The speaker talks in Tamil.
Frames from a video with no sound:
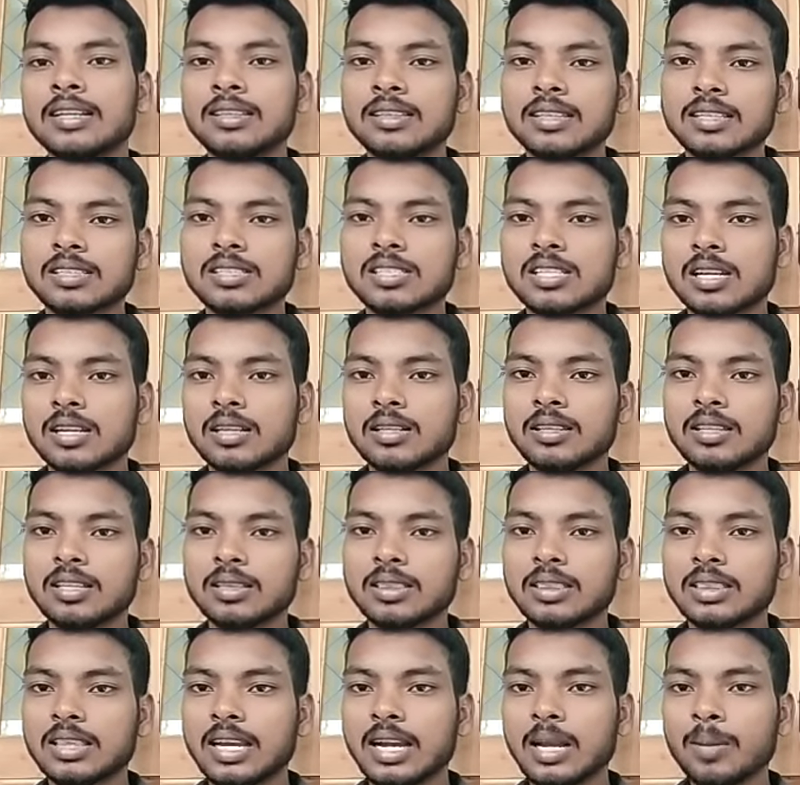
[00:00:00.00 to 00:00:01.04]
இந்த
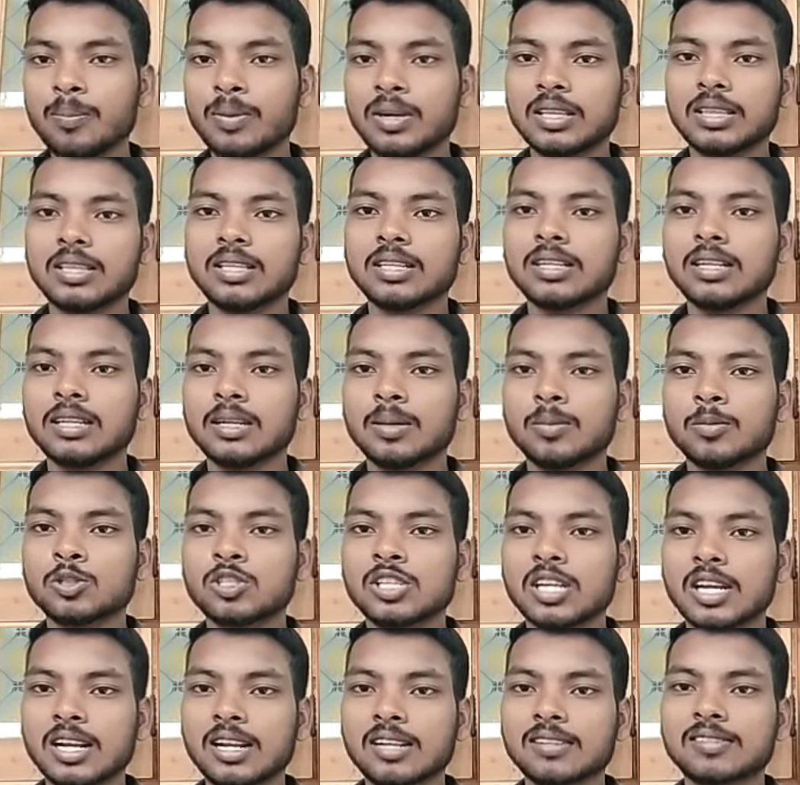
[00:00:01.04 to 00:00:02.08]
இந்த திரைப்படத்துக்கு நம்ம
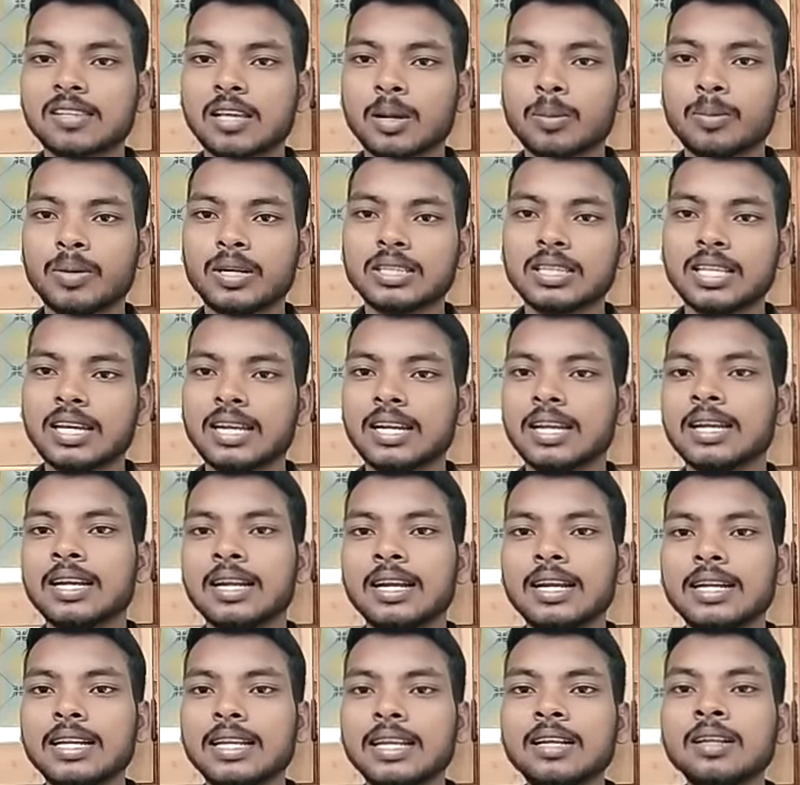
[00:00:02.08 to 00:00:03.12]
சேனல் சார்பாக தர
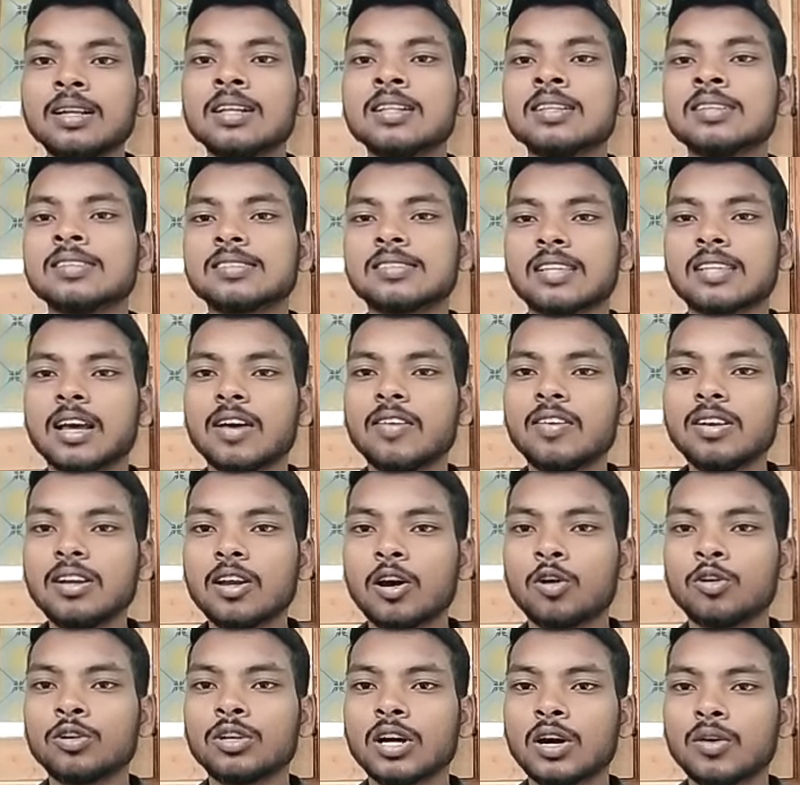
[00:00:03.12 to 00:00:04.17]
ரேட்டிங்
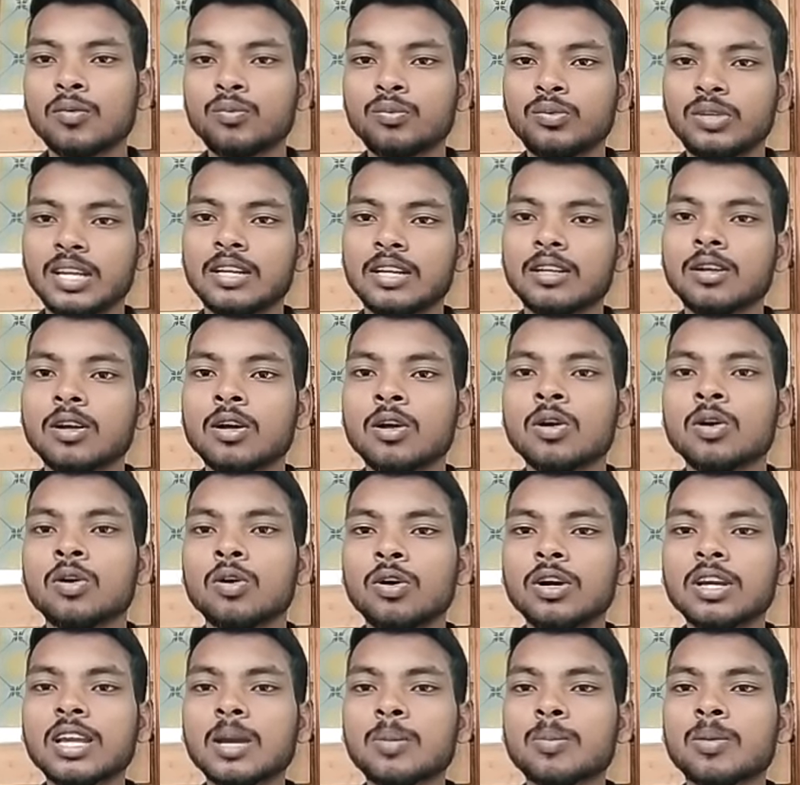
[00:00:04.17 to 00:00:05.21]
செவன் அவுட் ஆஃப் டென்
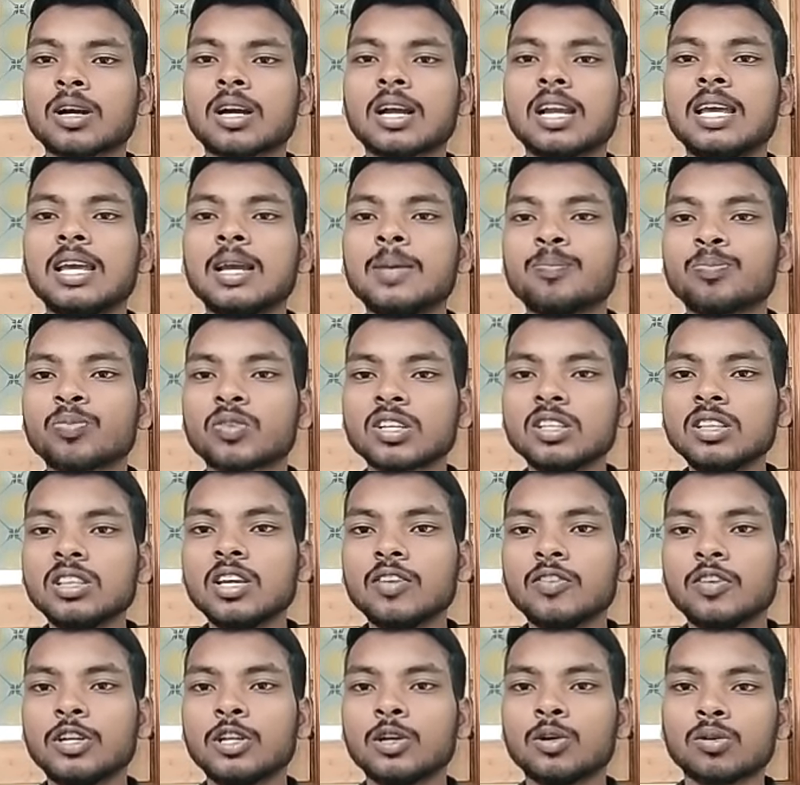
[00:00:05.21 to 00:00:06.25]
ஓகே மக்களே இந்த
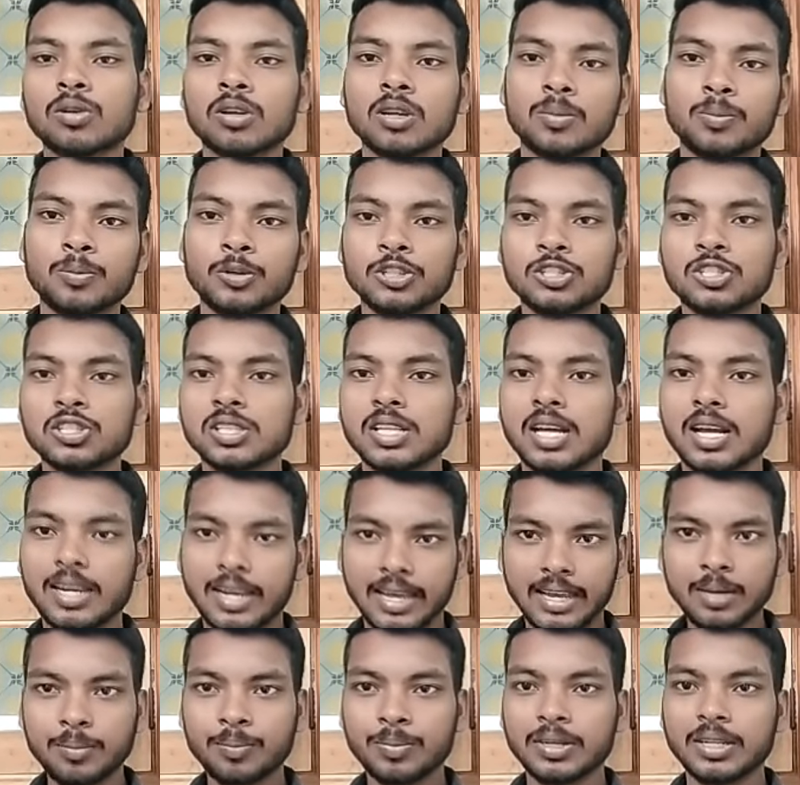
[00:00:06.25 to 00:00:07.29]
வீடியோ உங்களுக்கு பிடிச்சிருந்தா
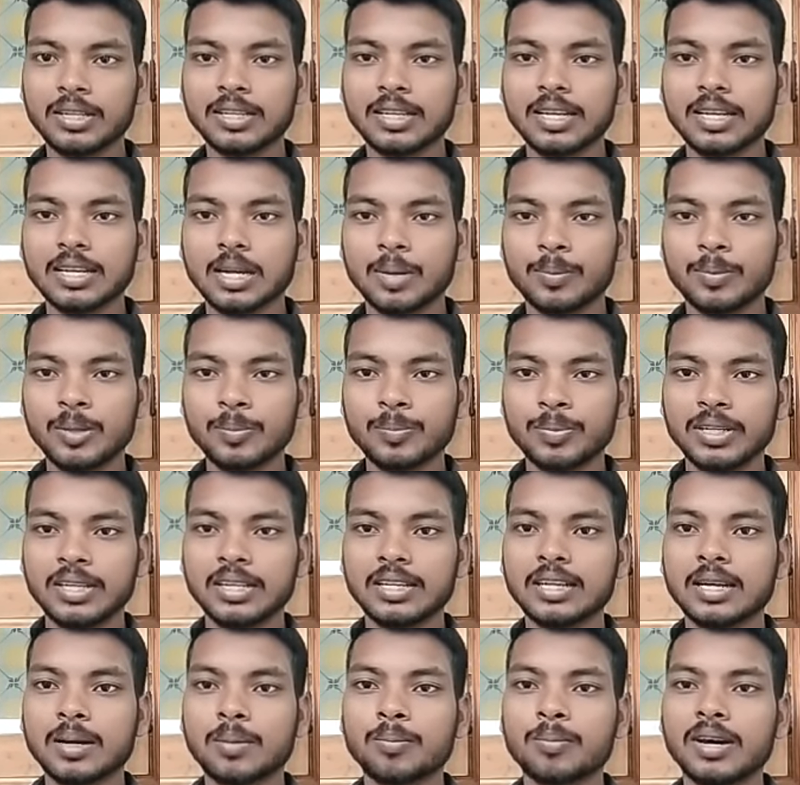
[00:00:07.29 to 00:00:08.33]
லைக் பண்ணுங்க கமெண்ட்
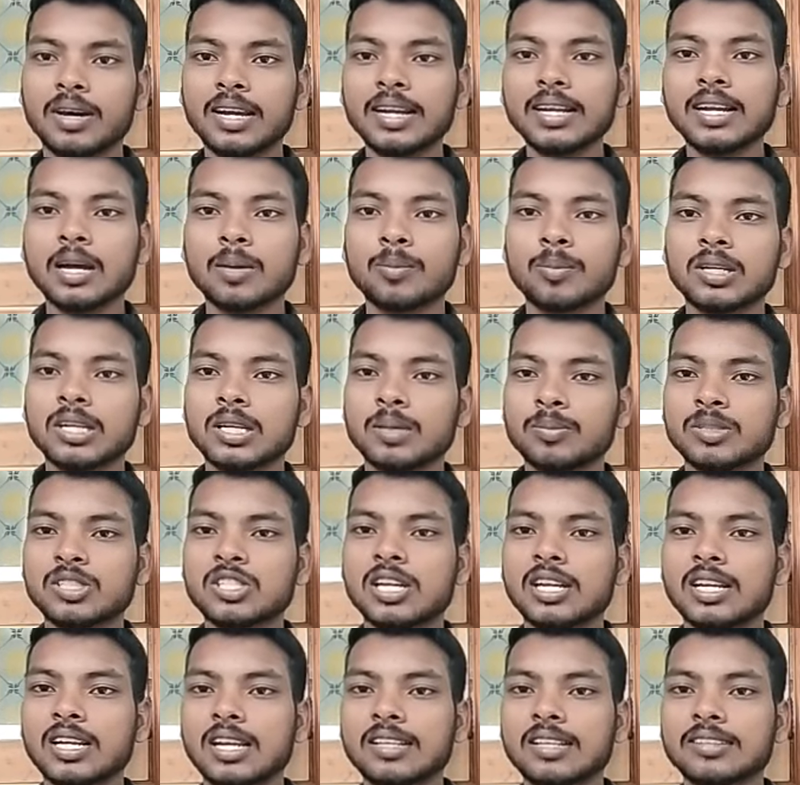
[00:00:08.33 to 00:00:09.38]
பண்ணுங்க மறக்காம நம்ம
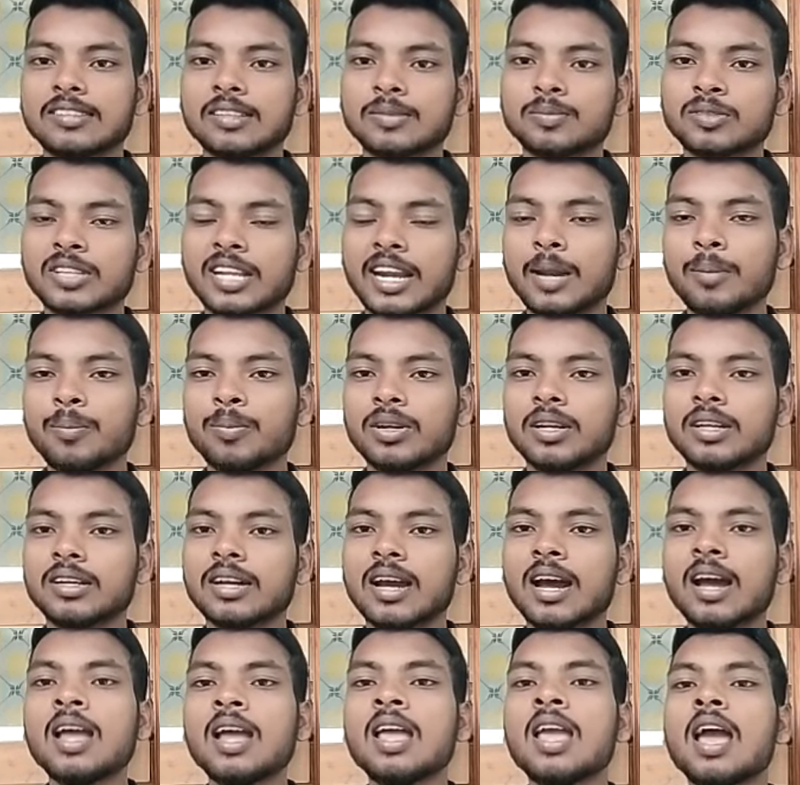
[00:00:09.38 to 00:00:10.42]
சேனலை சப்ஸ்கிரைப்
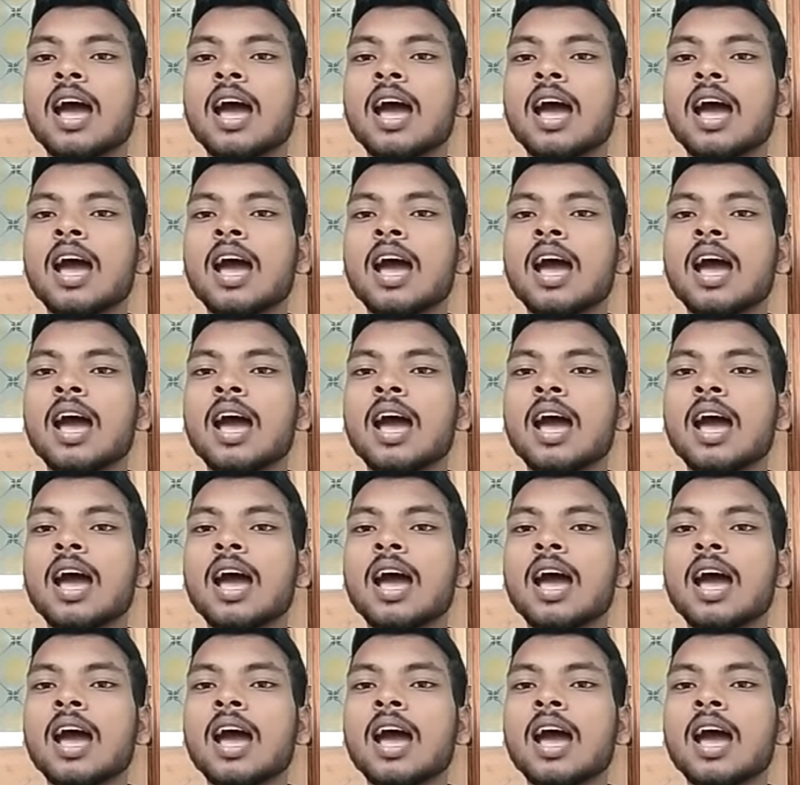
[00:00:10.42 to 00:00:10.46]
பண்ணுங்க